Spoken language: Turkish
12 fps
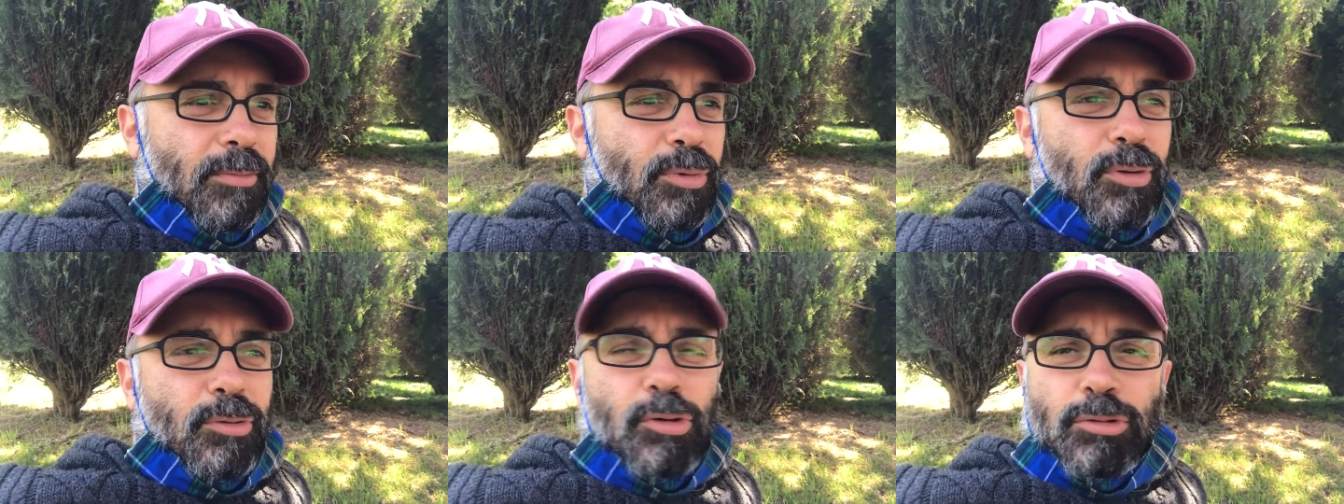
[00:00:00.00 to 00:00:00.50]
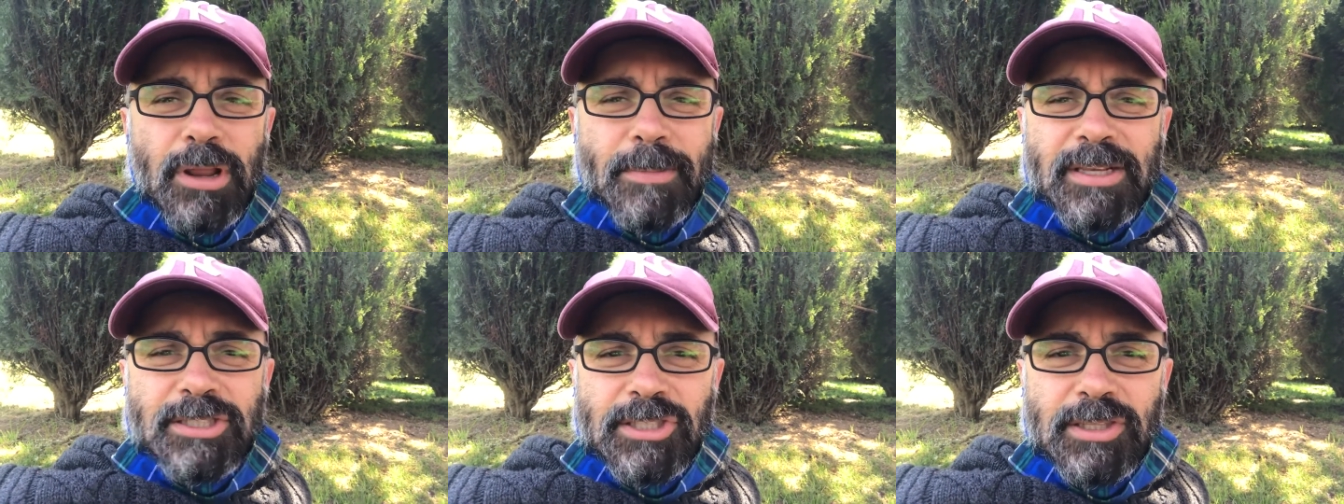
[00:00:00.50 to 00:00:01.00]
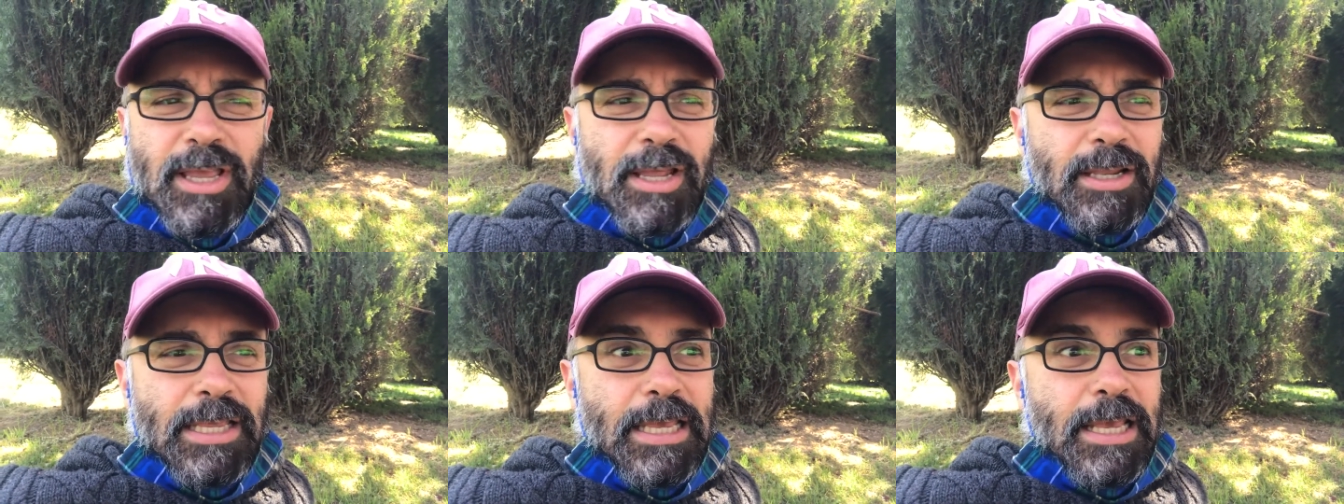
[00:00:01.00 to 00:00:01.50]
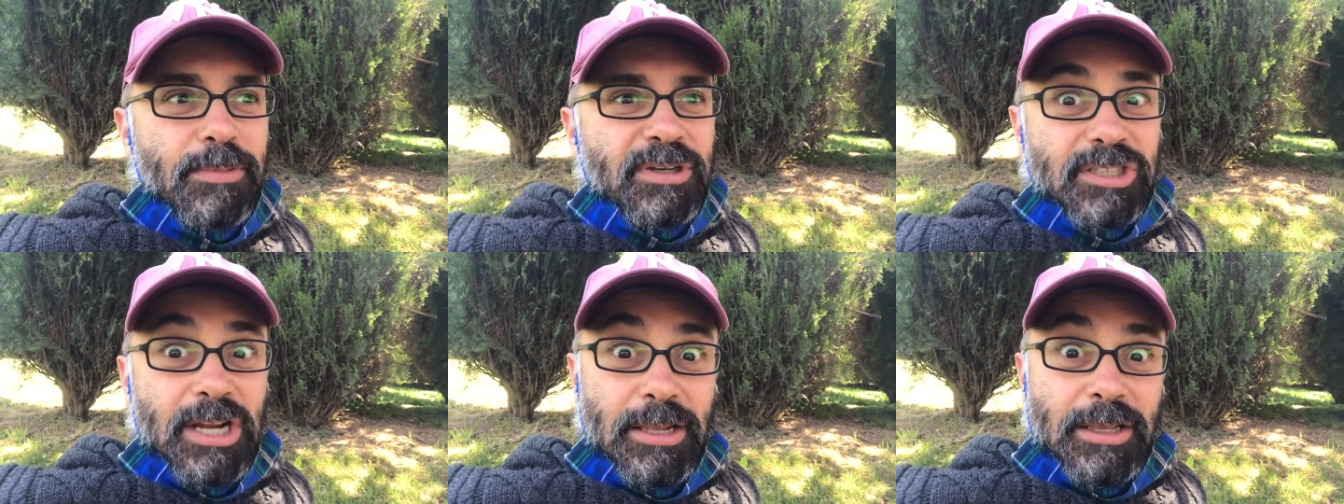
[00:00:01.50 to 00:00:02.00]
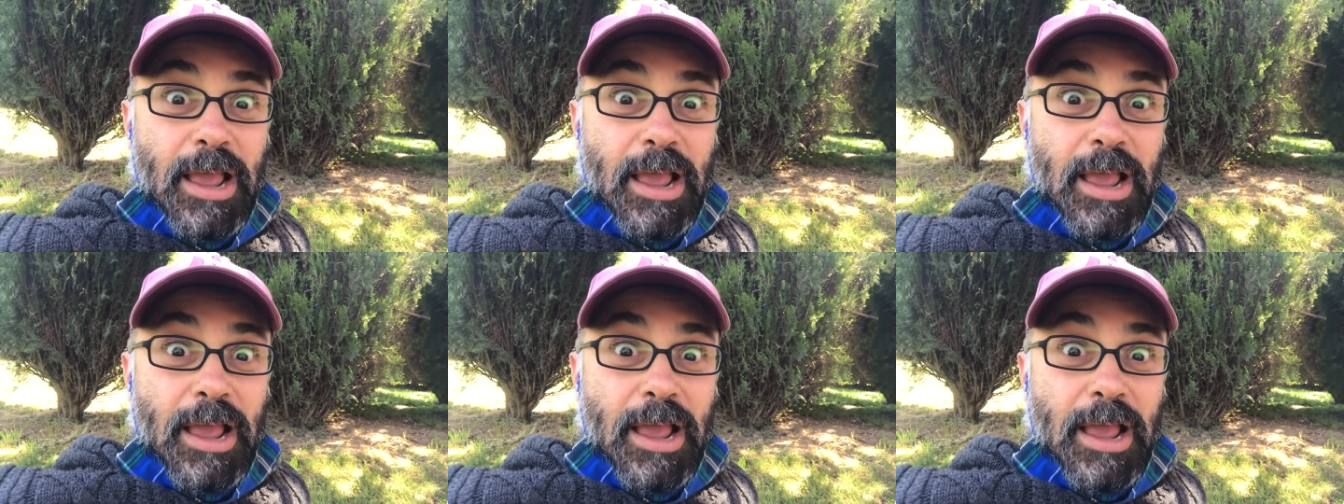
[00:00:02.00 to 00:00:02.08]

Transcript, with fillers: Bu kötülemek için değil, iyi bir şeyin